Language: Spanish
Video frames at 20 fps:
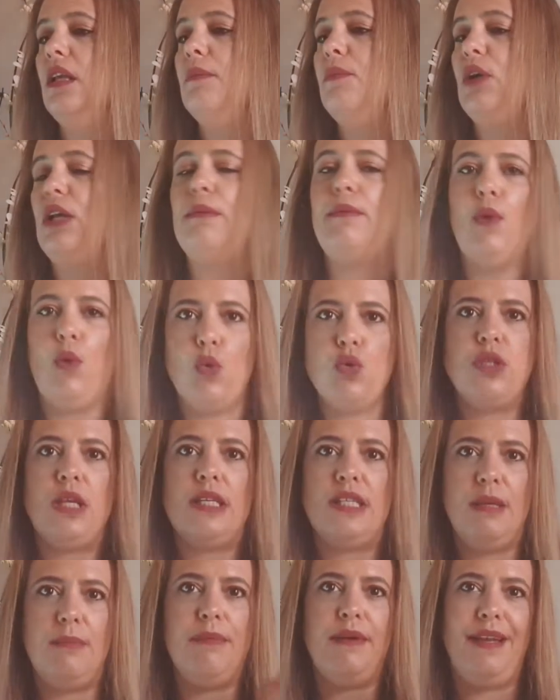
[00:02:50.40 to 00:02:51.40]
porque me gusta
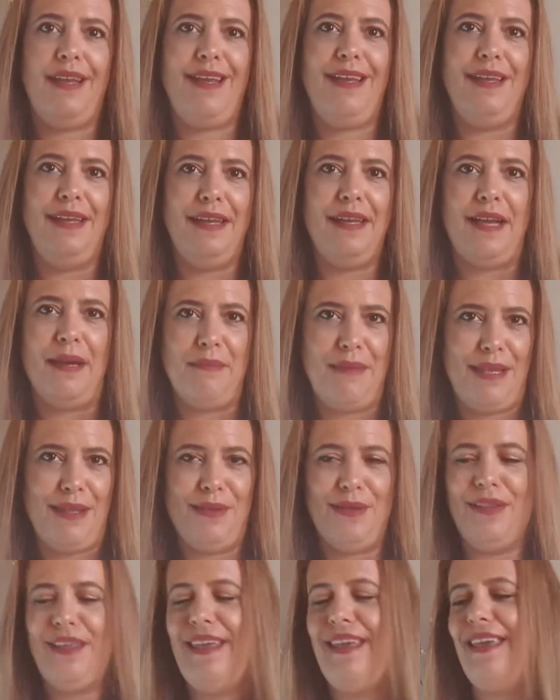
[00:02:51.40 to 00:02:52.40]
siempre ir
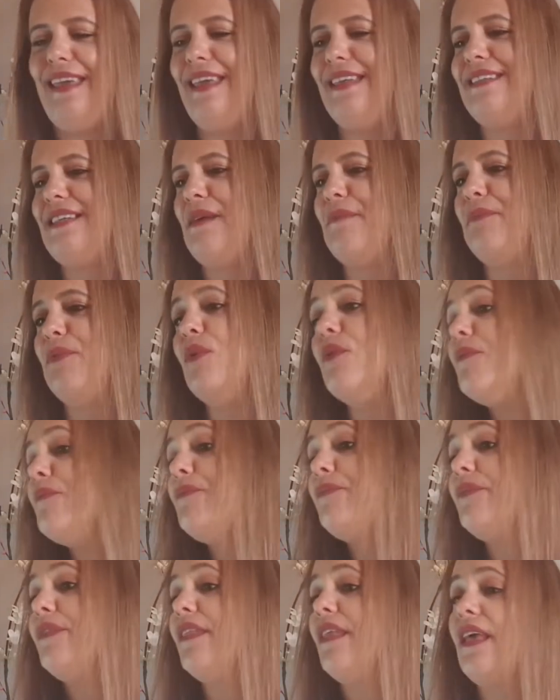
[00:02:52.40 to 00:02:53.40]
cambiando de
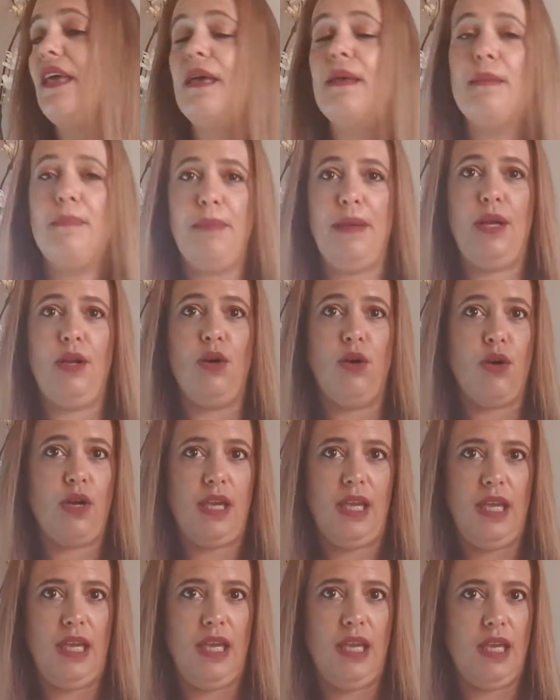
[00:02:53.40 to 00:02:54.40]
champú, pero
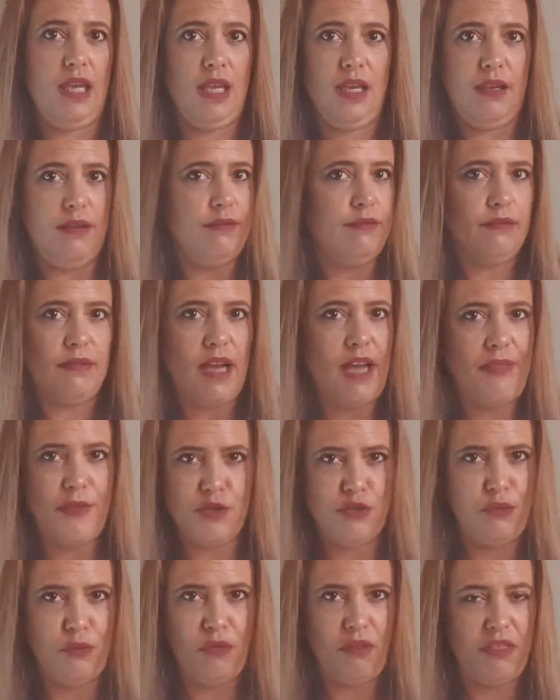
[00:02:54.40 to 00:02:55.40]
que hace
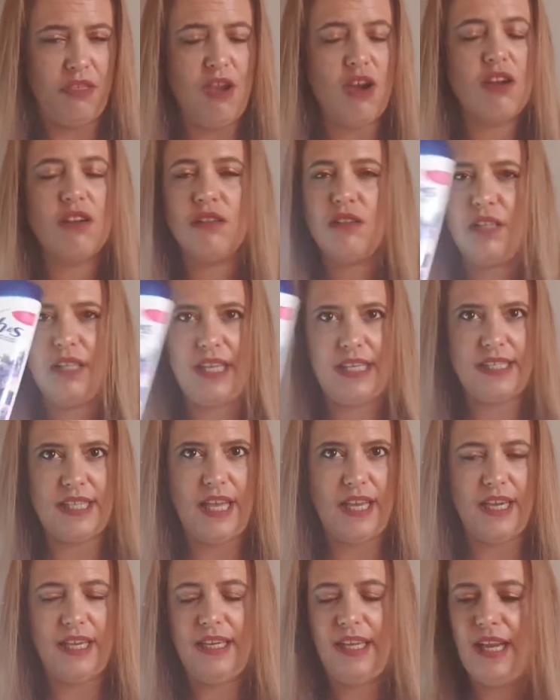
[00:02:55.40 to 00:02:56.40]
su función y
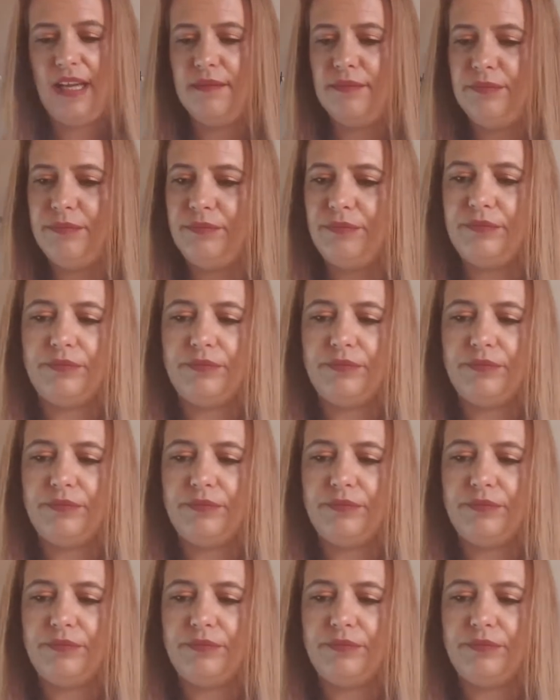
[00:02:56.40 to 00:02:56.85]
está genial.